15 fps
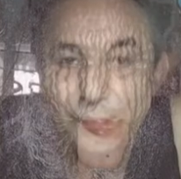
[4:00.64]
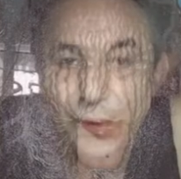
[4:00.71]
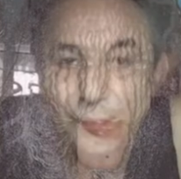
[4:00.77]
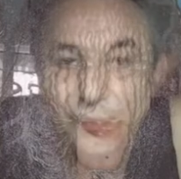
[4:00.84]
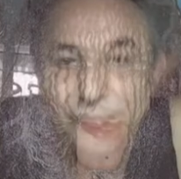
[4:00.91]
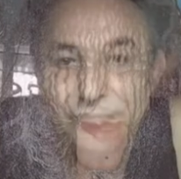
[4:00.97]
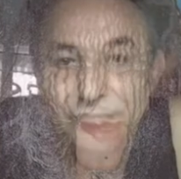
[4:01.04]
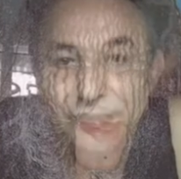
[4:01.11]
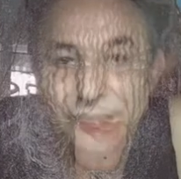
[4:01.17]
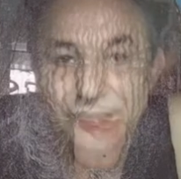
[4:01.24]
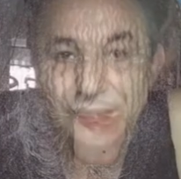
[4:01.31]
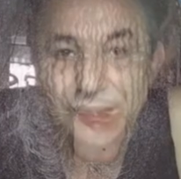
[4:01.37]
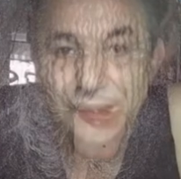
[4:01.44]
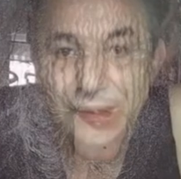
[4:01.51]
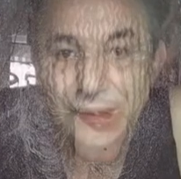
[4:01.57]
propria
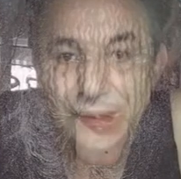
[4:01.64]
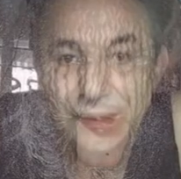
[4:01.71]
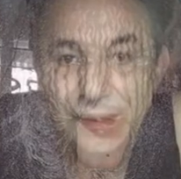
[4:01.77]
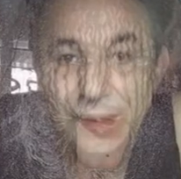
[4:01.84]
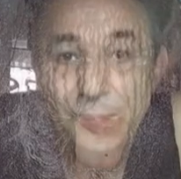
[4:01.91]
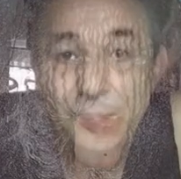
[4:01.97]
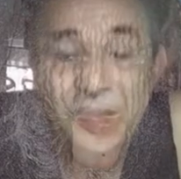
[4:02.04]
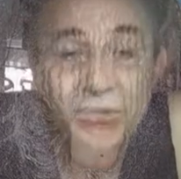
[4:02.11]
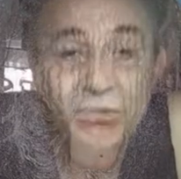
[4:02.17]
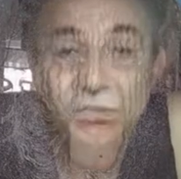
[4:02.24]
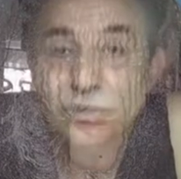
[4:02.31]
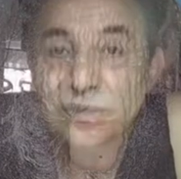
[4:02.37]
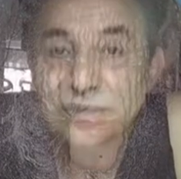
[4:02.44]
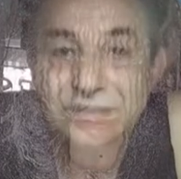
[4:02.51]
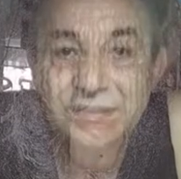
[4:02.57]
vita, ma non
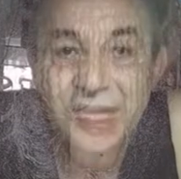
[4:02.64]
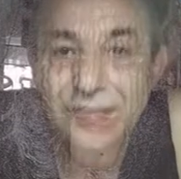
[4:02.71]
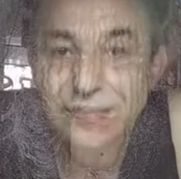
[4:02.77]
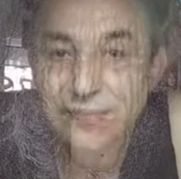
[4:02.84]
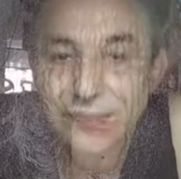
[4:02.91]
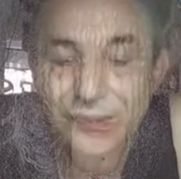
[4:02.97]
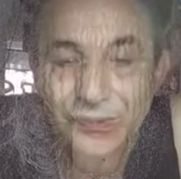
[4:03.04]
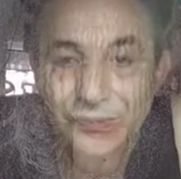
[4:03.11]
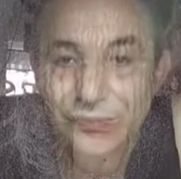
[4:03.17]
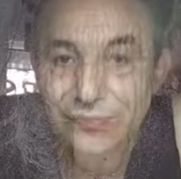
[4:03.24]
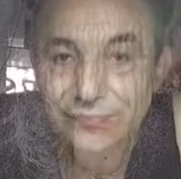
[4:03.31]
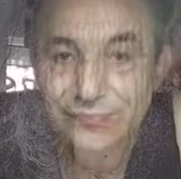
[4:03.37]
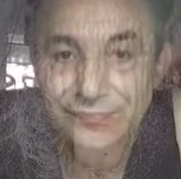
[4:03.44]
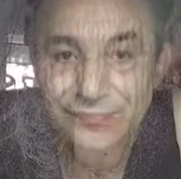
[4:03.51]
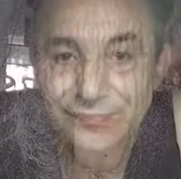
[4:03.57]
lo accettano
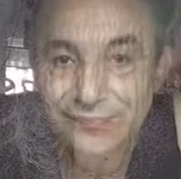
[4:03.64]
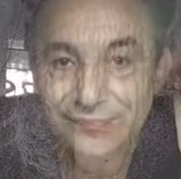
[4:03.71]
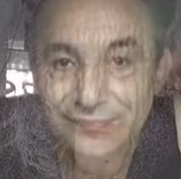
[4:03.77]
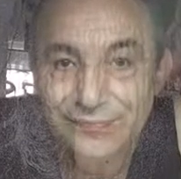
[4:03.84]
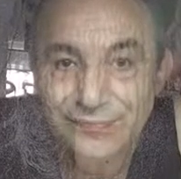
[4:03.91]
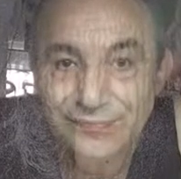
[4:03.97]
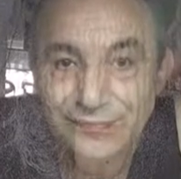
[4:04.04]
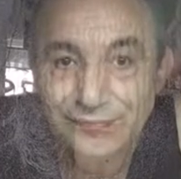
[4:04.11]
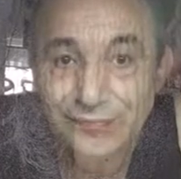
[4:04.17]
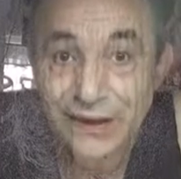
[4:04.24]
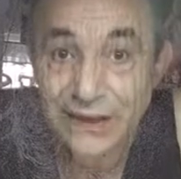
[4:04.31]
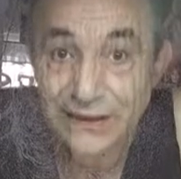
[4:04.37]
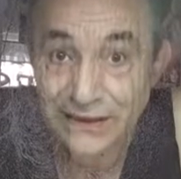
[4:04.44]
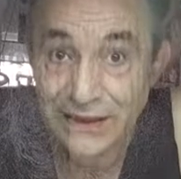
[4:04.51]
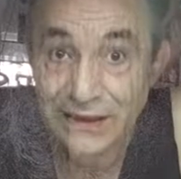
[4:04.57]

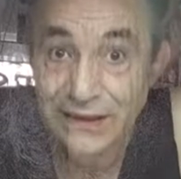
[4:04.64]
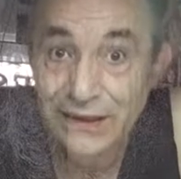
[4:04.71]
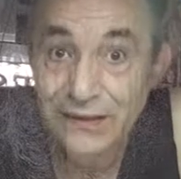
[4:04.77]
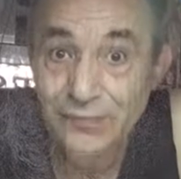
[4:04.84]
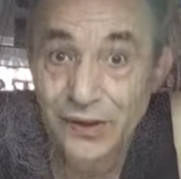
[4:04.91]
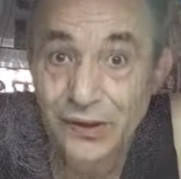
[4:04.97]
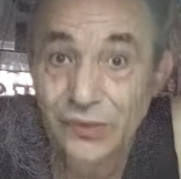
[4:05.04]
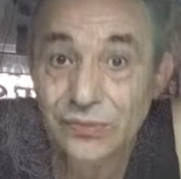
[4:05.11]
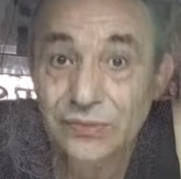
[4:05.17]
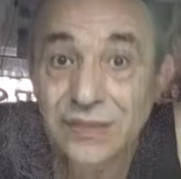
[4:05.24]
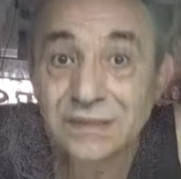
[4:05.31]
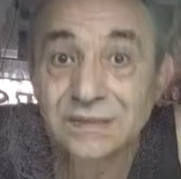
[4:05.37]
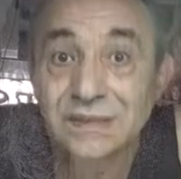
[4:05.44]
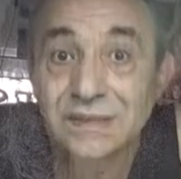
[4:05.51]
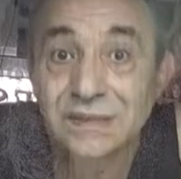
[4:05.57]
perché sei libero di
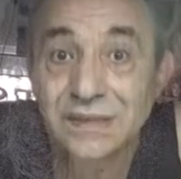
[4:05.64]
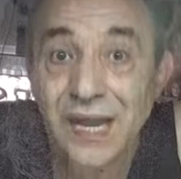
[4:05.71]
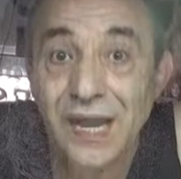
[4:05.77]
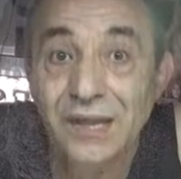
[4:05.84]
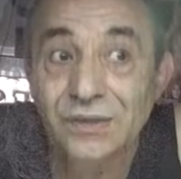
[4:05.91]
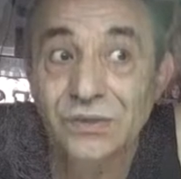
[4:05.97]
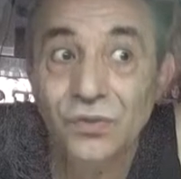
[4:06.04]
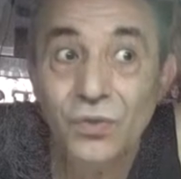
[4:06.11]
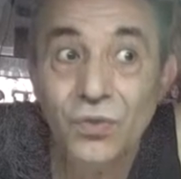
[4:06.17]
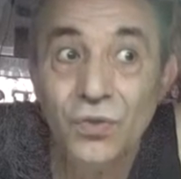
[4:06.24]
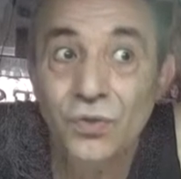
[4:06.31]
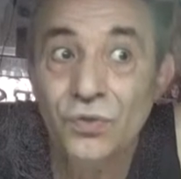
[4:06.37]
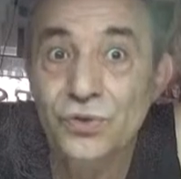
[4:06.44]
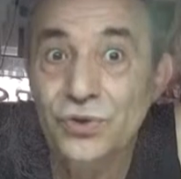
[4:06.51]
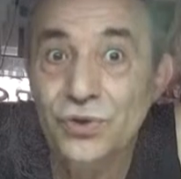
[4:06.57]
accettarlo
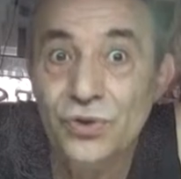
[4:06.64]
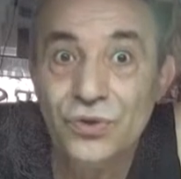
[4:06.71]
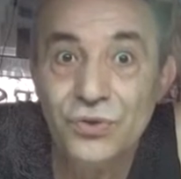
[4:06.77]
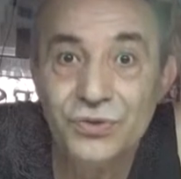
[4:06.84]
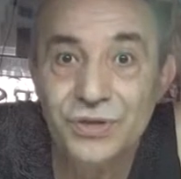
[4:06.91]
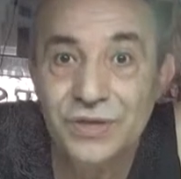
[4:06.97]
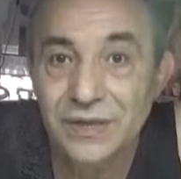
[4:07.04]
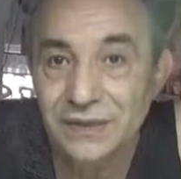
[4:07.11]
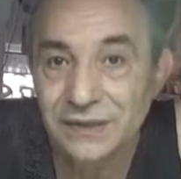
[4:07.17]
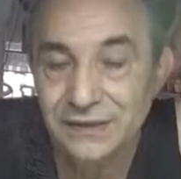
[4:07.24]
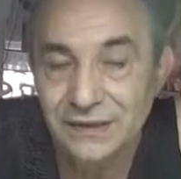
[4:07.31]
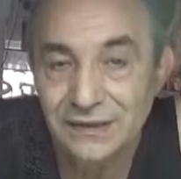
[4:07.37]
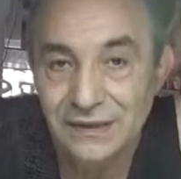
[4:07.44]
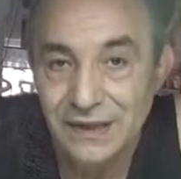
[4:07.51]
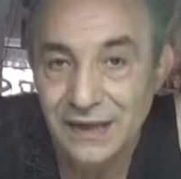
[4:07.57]
o non
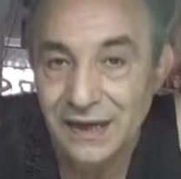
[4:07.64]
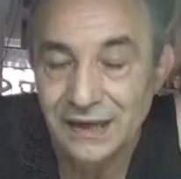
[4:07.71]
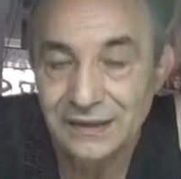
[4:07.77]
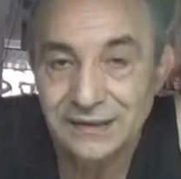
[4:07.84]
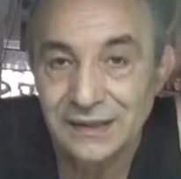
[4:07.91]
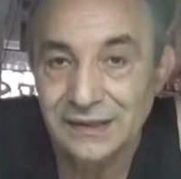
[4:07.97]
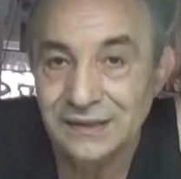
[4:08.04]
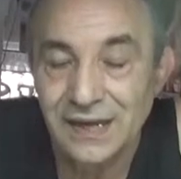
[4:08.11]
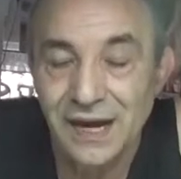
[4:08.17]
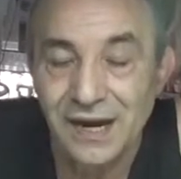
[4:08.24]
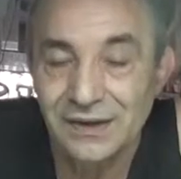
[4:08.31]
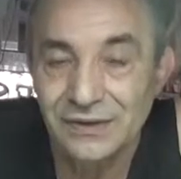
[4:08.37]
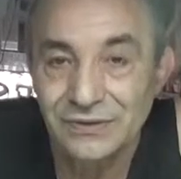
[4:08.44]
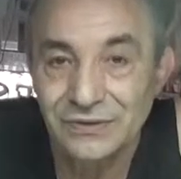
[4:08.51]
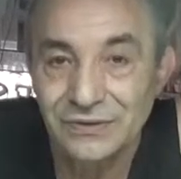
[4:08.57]

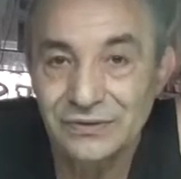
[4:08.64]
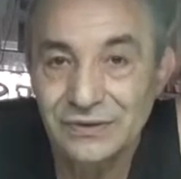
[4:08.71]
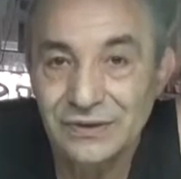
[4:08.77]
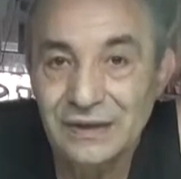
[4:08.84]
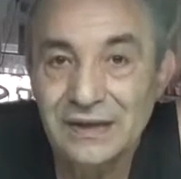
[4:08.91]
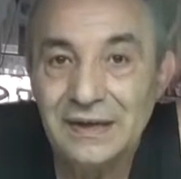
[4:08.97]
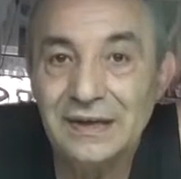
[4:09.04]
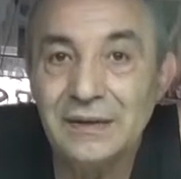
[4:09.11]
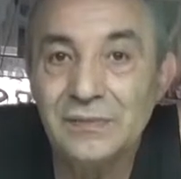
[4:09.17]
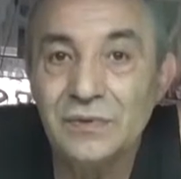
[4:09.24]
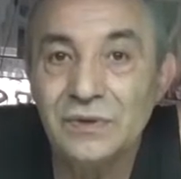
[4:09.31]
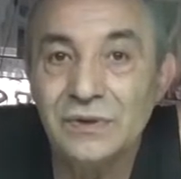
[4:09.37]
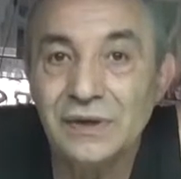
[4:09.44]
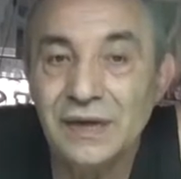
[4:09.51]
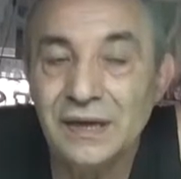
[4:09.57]
accettarlo.
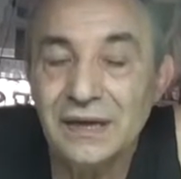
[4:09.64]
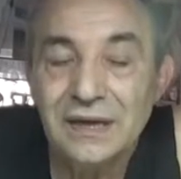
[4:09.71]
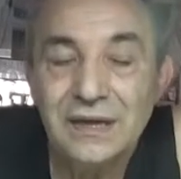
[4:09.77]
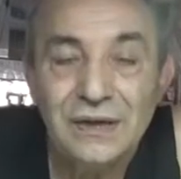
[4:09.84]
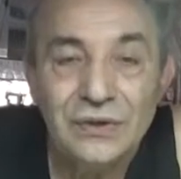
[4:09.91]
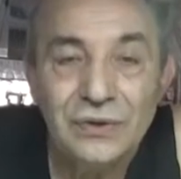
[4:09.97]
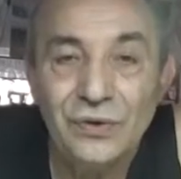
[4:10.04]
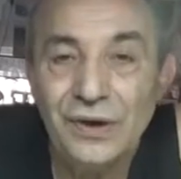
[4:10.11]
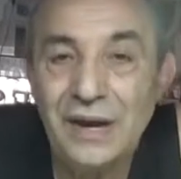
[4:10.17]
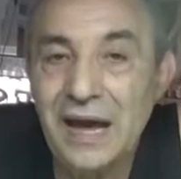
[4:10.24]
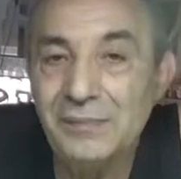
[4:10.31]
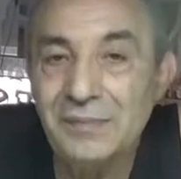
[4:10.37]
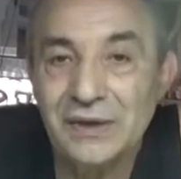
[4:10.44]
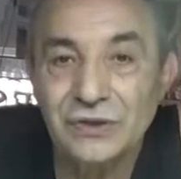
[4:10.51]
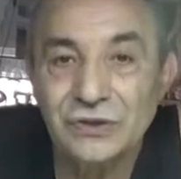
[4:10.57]
L'amore non
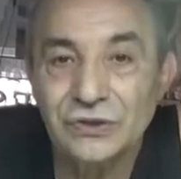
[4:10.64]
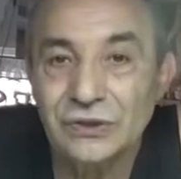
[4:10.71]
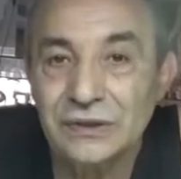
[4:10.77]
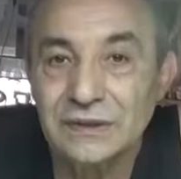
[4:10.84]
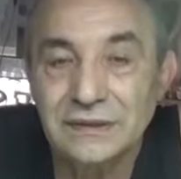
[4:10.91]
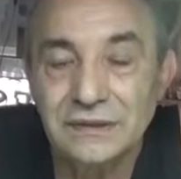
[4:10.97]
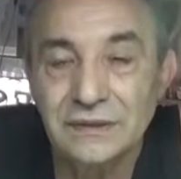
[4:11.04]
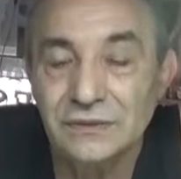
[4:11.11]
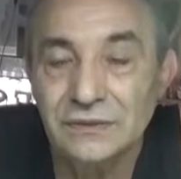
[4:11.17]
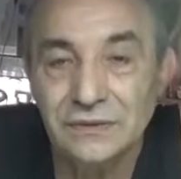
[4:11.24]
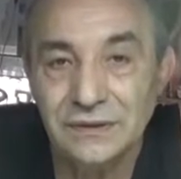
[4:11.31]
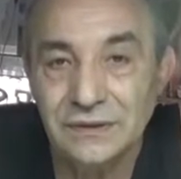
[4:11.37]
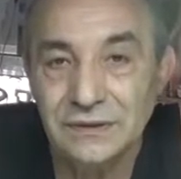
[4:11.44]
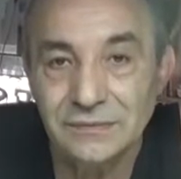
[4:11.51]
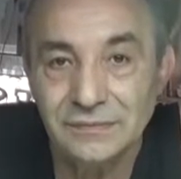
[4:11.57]
ama
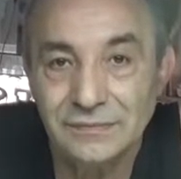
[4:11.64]
costrizioni,